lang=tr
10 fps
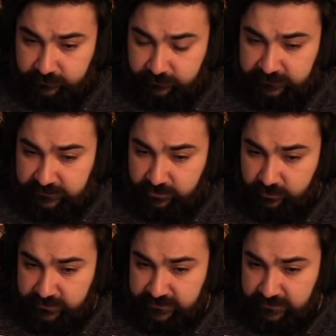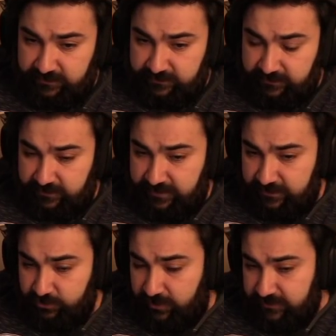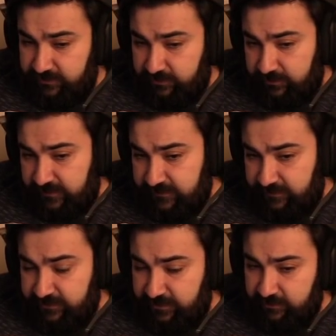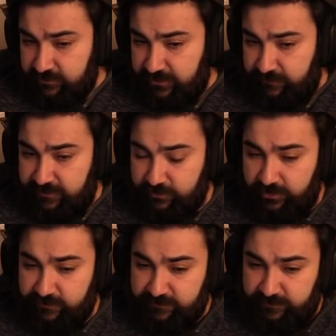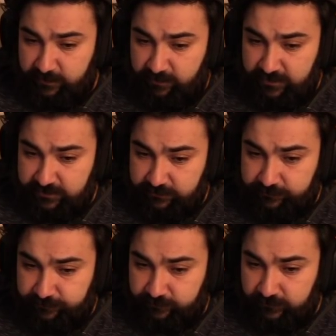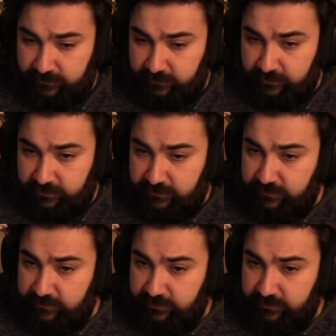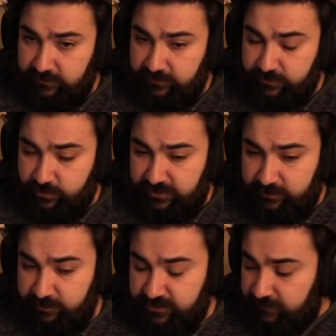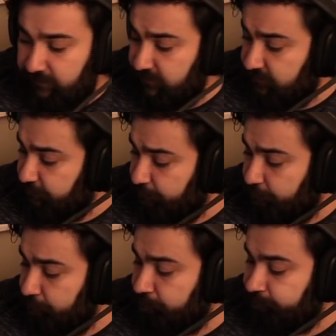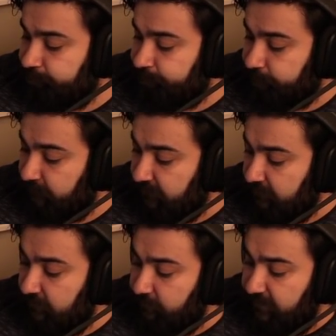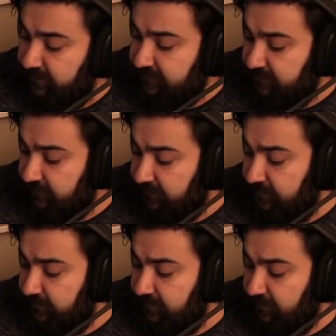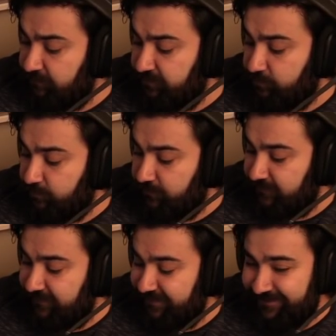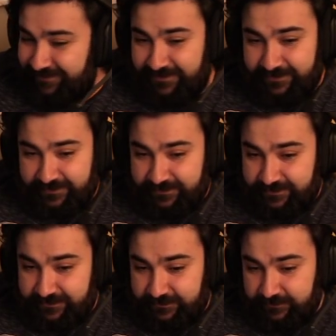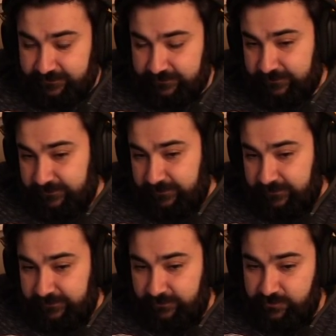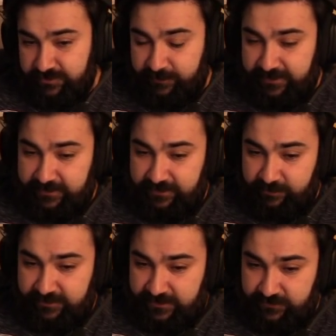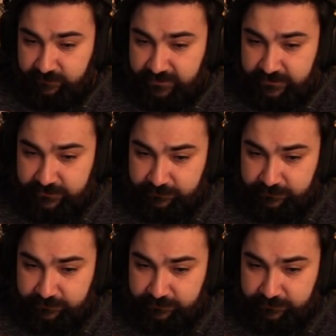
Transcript: Yıl dönümü etkinlikleri neler? Şu an için kesinleşen şey var. Görev sıfırlama var. Ee, söylediğim gibi şey var. Perassis hatta linkini atmıştı. Burada olsaydı kesin atardı tekrar. Ultima ile ilgili bir dungeon var.